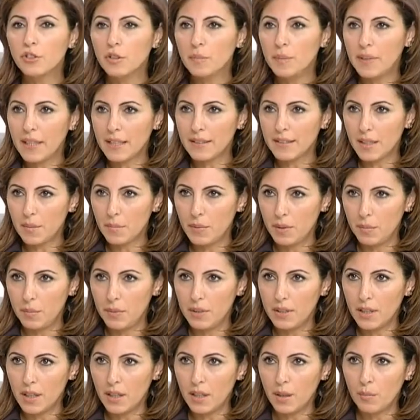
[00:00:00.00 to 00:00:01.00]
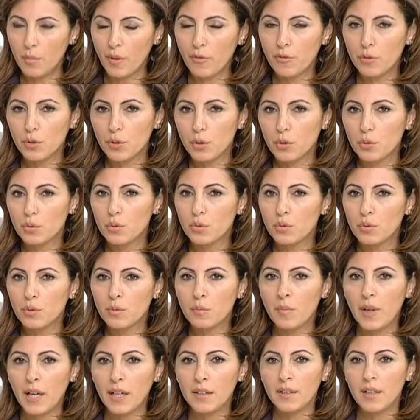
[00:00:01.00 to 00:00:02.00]
شيء بيعنى بالبيئه المفروض
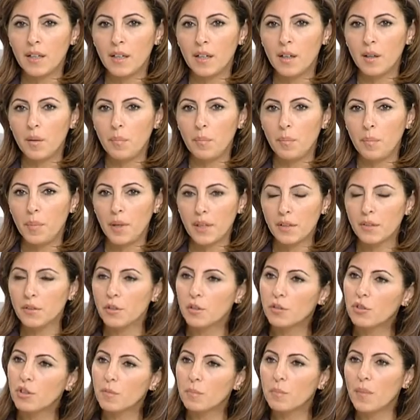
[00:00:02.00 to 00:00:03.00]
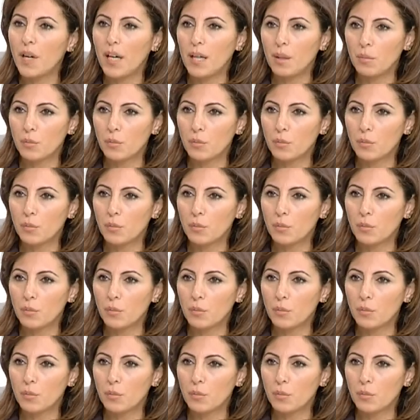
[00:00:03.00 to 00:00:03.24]
يكون معنا بارتنر مع